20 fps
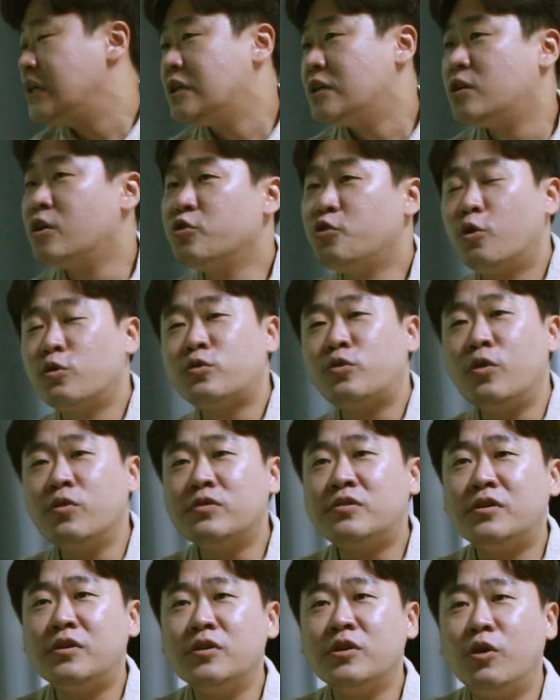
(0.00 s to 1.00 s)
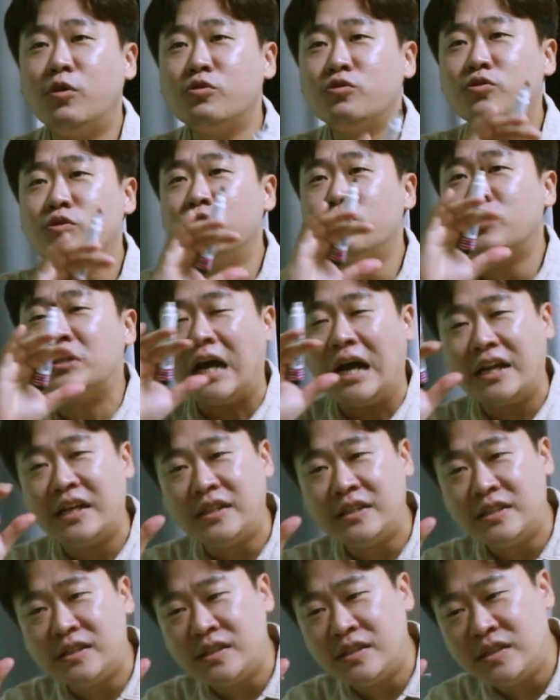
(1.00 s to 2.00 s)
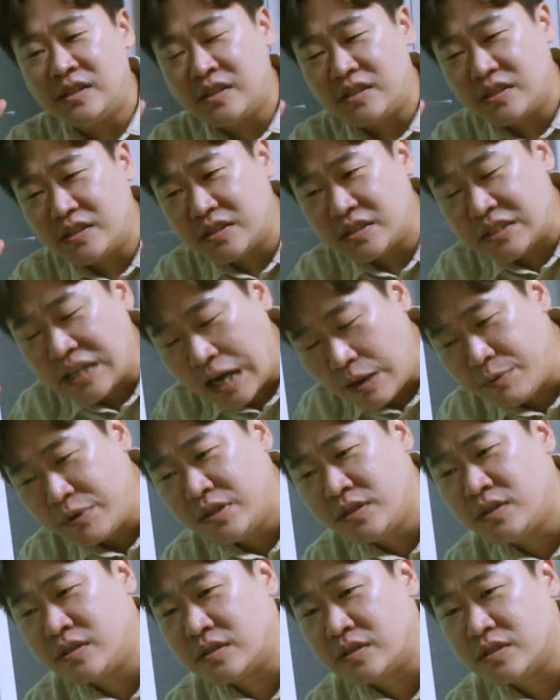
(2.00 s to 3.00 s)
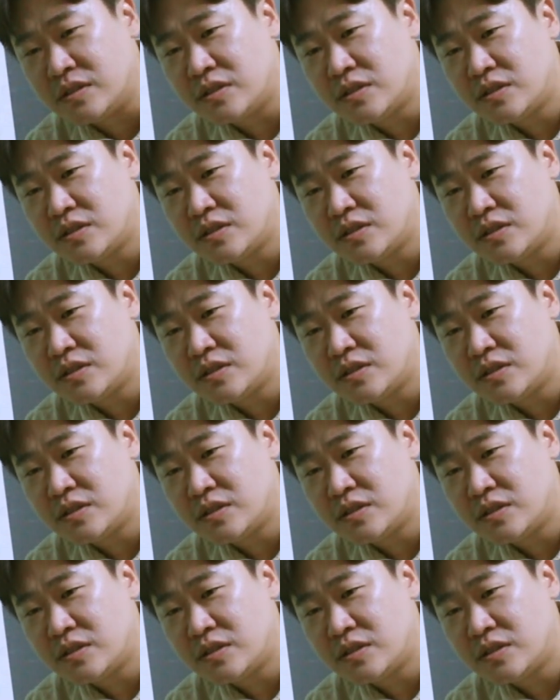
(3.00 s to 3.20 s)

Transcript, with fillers: 그런 역동성이 어느 정도 자리를 잡은